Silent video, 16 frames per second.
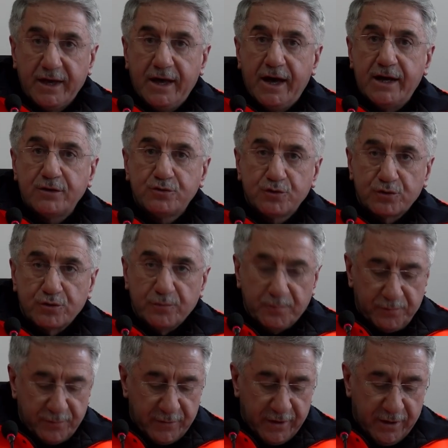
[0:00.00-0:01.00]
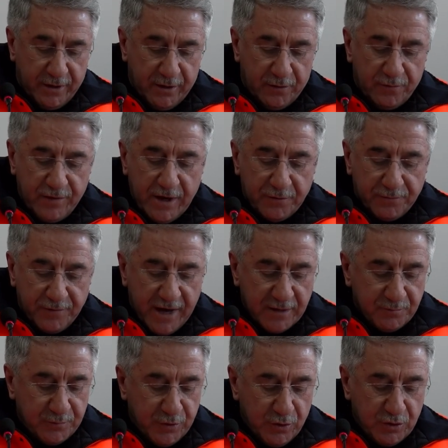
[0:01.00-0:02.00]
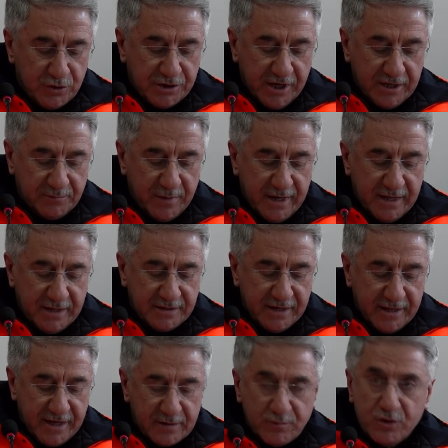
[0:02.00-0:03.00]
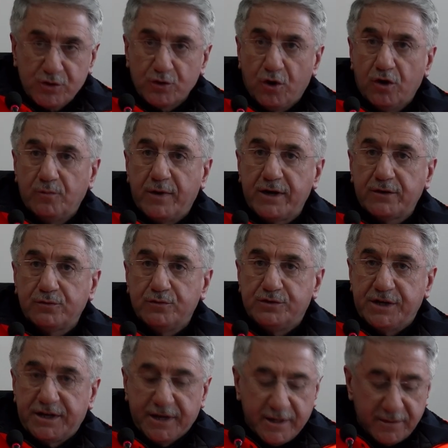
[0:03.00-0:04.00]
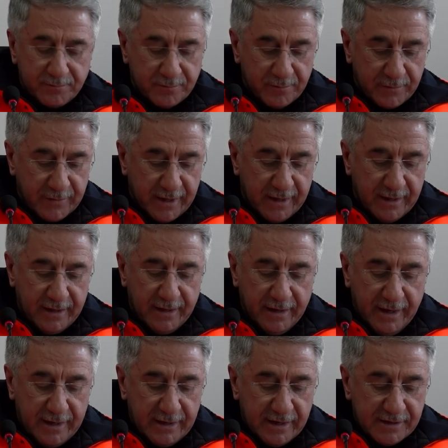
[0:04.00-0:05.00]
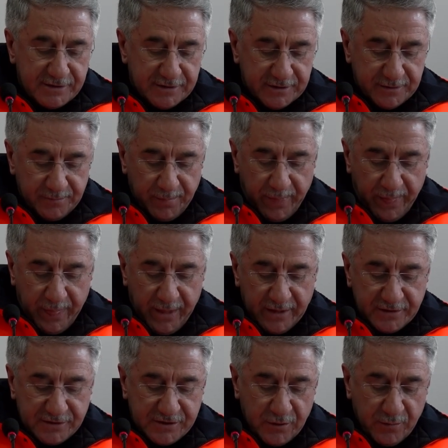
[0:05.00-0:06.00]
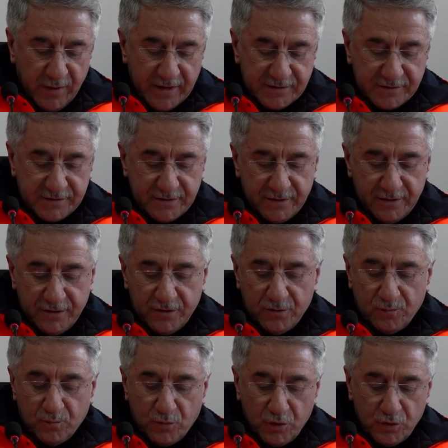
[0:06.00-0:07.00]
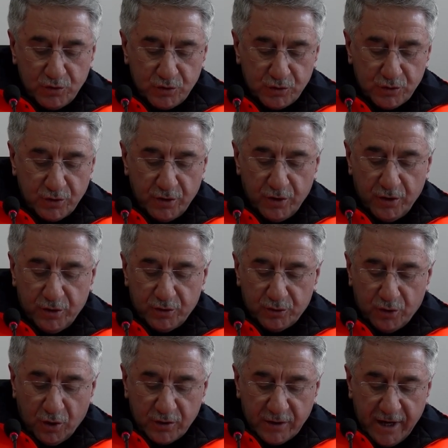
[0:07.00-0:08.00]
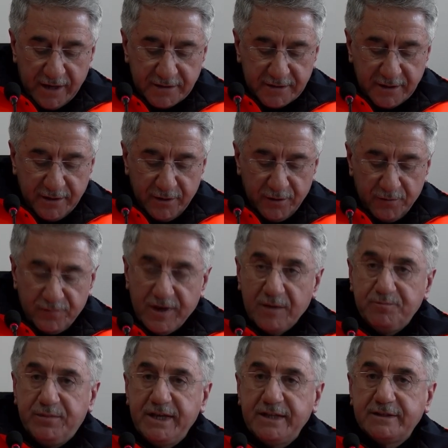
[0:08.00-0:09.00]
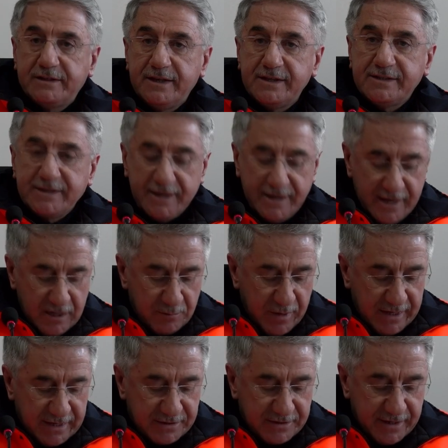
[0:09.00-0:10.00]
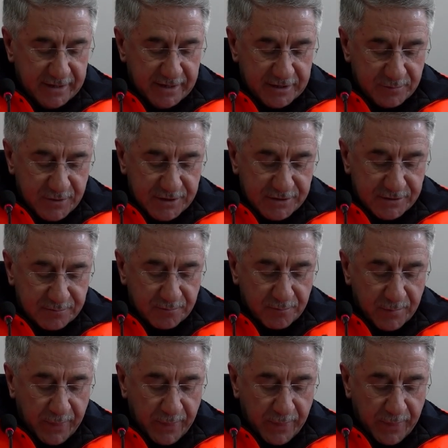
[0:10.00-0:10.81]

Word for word: Erzurum ve Van Büyükşehir belediyelerimiz olmak üzere Elazığ, Sivas, Muş, Tokat ve Bitlis il belediyelerimiz